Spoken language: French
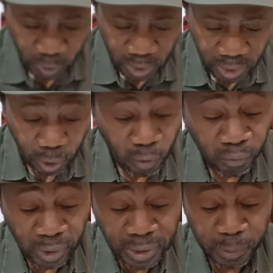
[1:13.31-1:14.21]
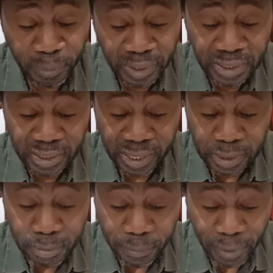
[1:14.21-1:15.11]
La conférence de presse était
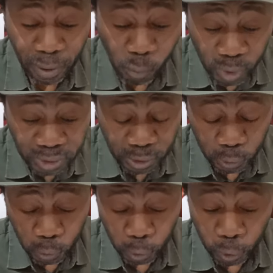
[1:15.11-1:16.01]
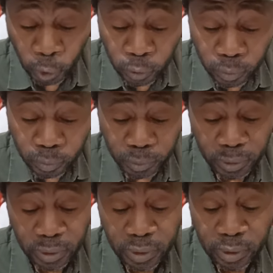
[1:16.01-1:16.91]
animée par Moisy Odon,
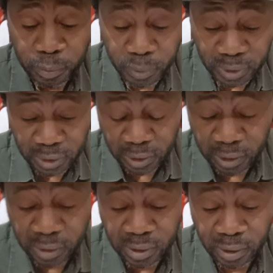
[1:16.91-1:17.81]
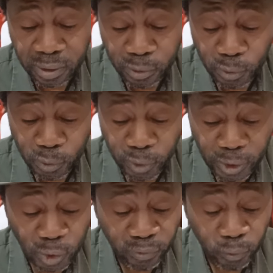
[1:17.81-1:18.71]
présidente de
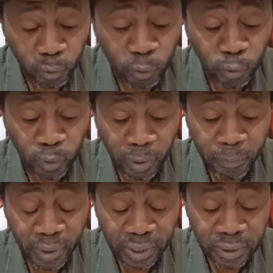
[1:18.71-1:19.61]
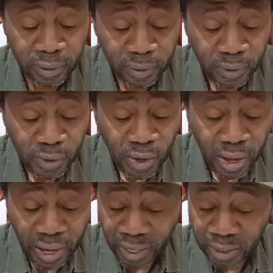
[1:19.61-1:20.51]
Hands of Campagne.
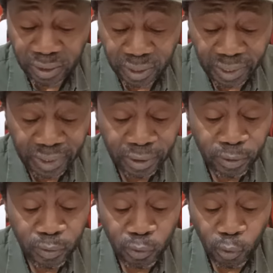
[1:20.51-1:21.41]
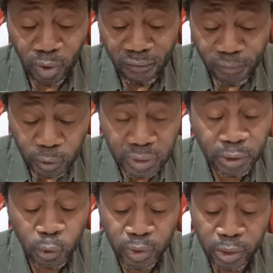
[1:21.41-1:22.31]
Elle a déclaré que la fausse
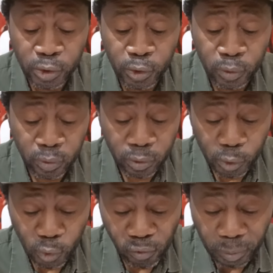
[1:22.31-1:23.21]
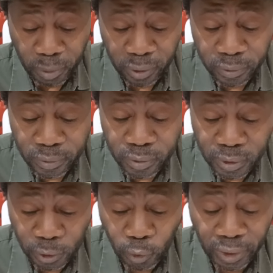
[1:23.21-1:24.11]
accusation du gouvernement
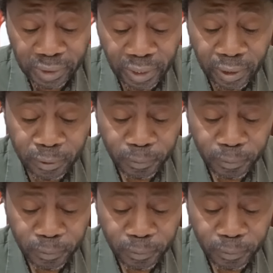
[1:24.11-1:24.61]
selon laquelle